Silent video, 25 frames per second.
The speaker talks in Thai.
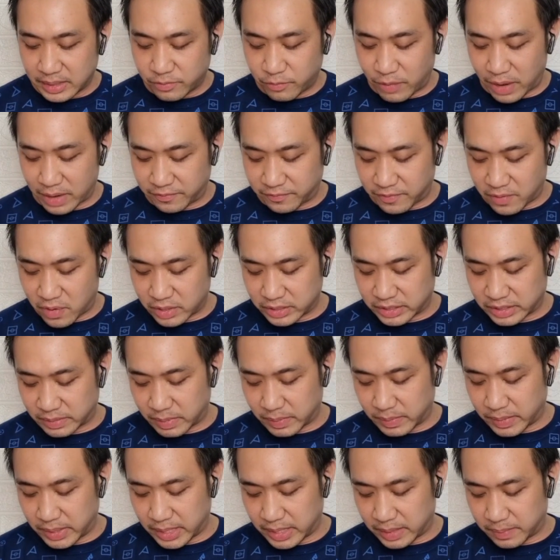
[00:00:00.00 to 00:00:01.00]
วัตฟอร์ดจะ
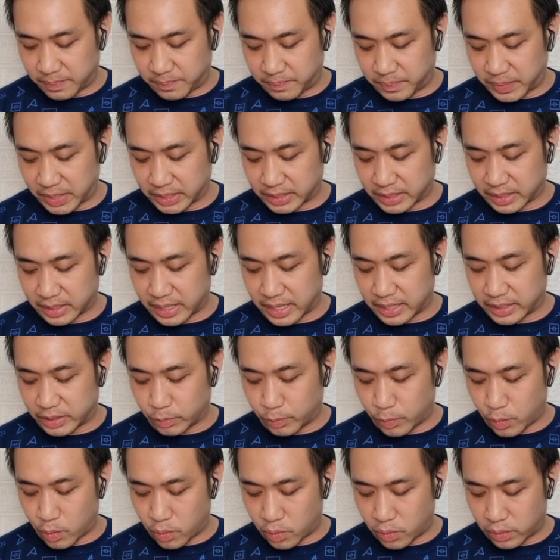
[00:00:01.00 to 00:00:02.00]
ไม่มีปีเตอร์เอเต
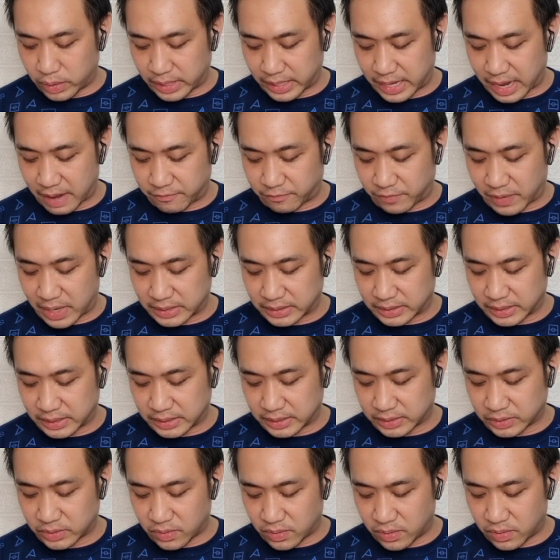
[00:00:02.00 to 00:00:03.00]
โบนะครับฟรานซิ
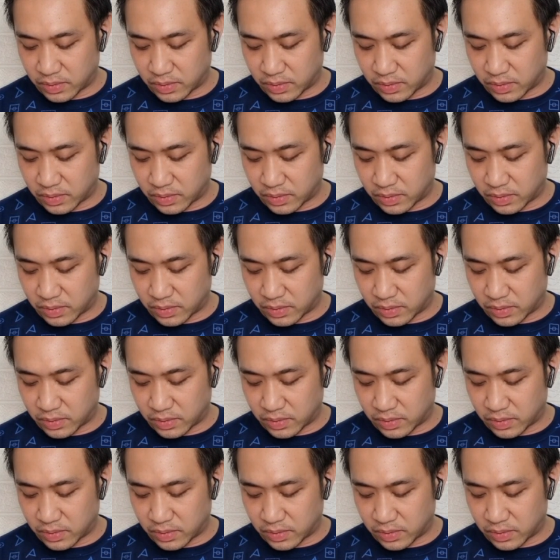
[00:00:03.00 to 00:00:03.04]
สโก